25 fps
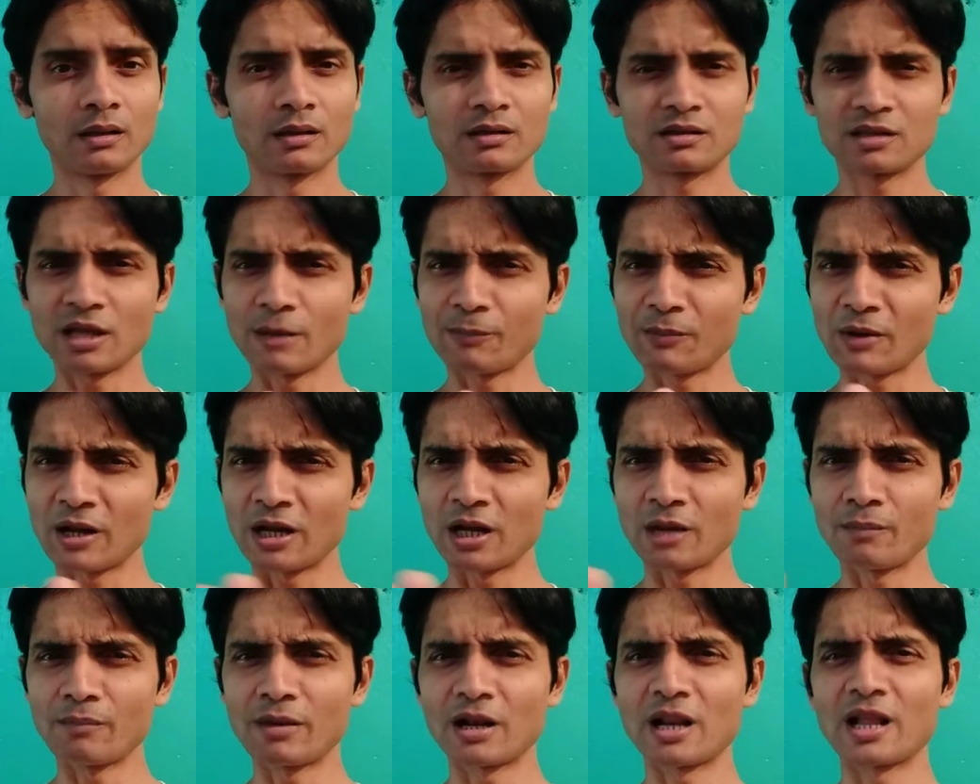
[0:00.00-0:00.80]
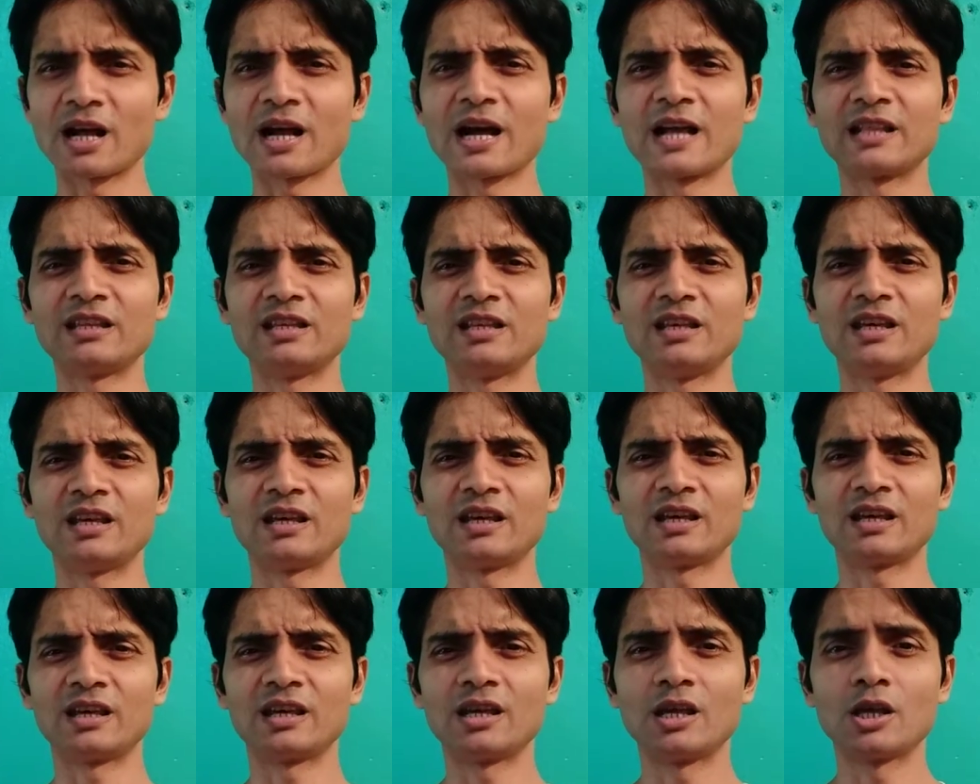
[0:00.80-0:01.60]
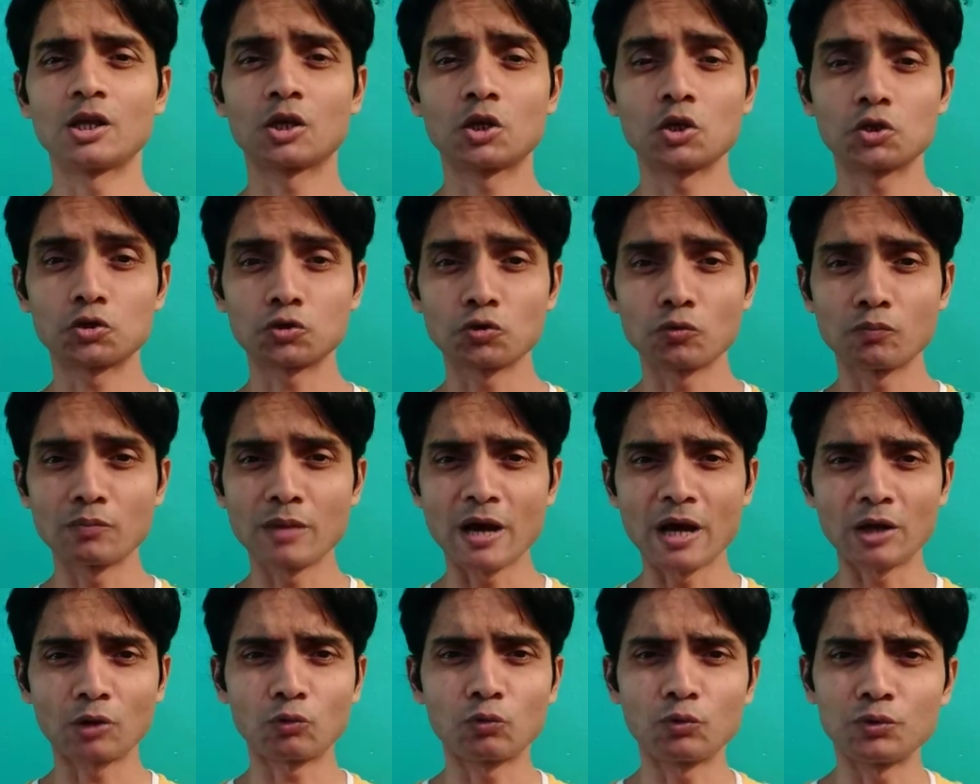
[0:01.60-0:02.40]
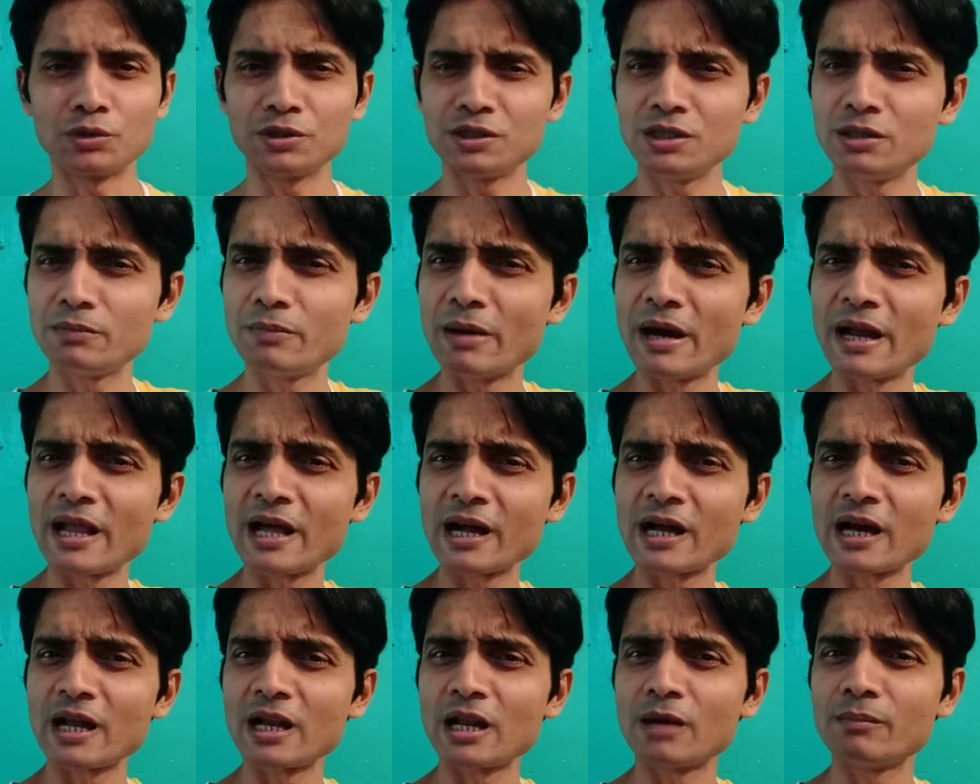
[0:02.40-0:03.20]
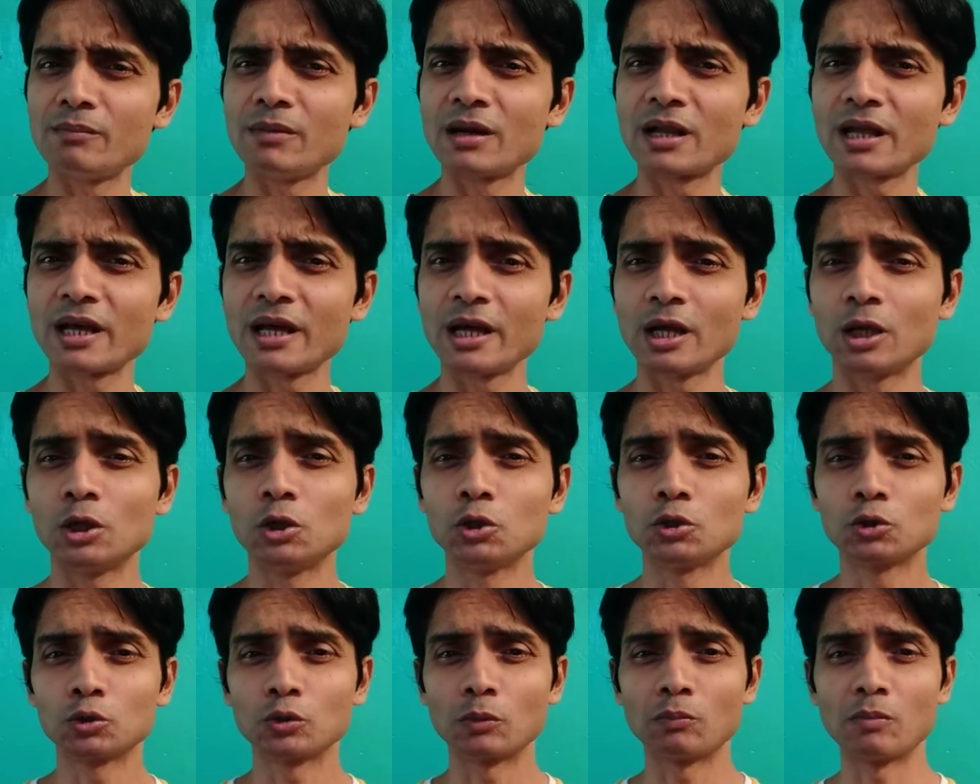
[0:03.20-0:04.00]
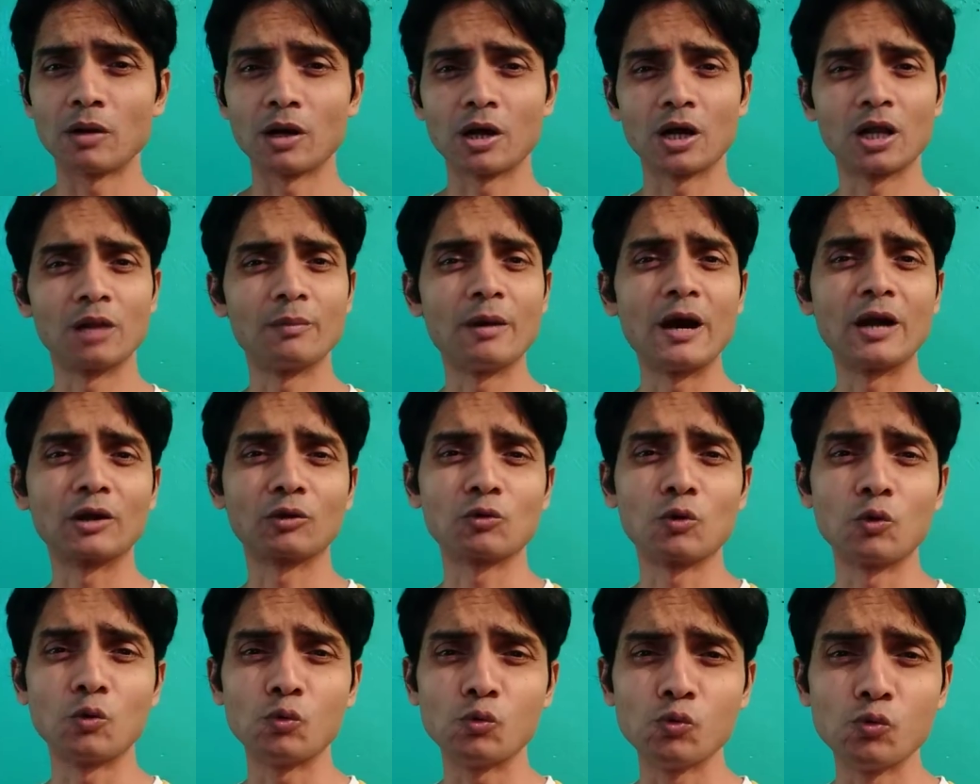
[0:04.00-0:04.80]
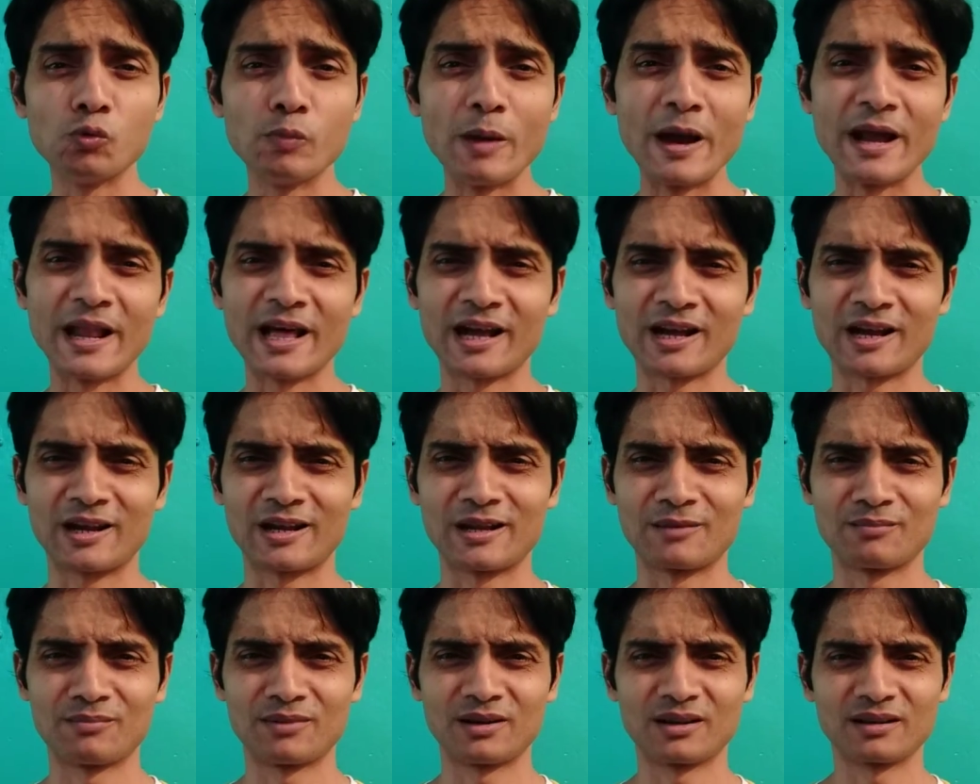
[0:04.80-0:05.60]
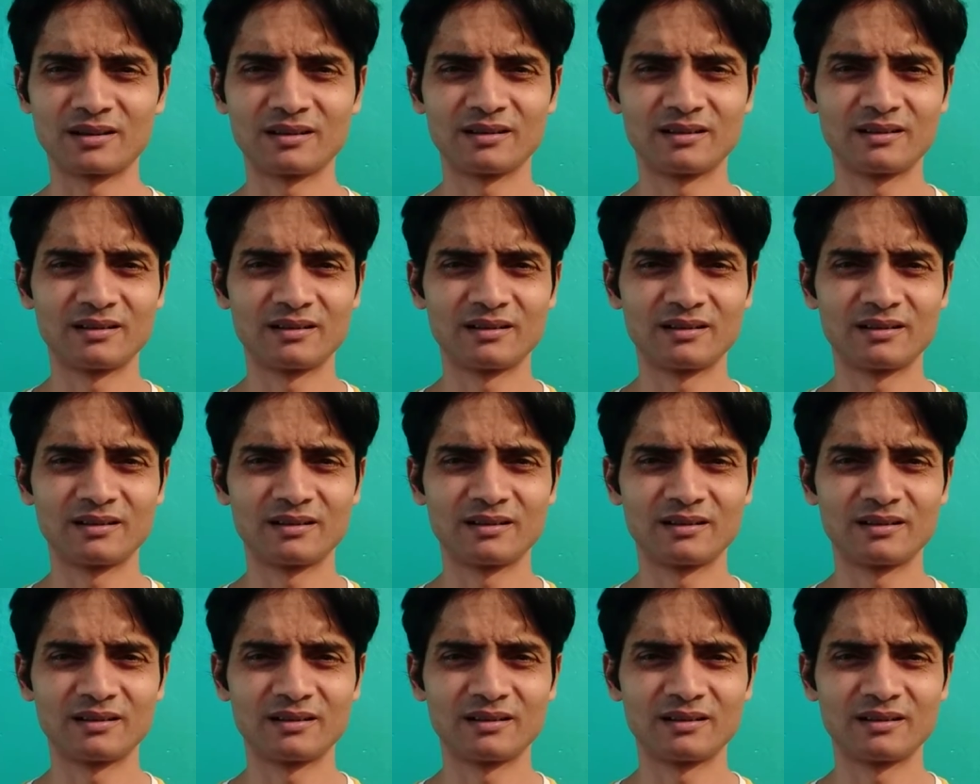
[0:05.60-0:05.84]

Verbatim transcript: सबका नंबर लगा दिए हैं कि सोमवार को ई बैरा का नंबर है तो मंगलवार को ऊ बैरा का नंबर